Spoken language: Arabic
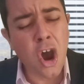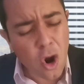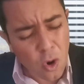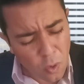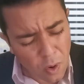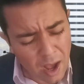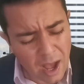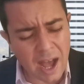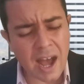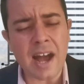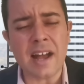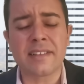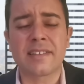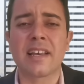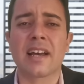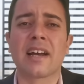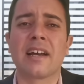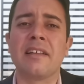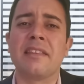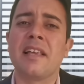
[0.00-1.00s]

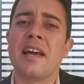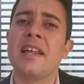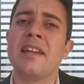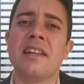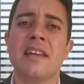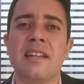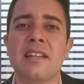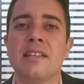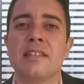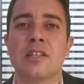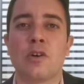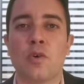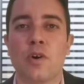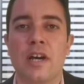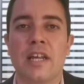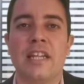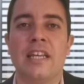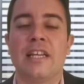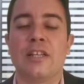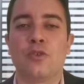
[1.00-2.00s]
وأعتقد أنني
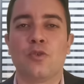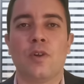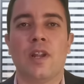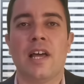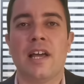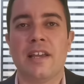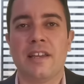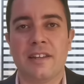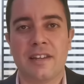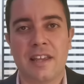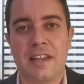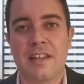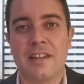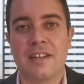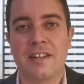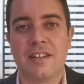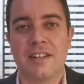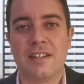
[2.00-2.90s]
زوهرية العينين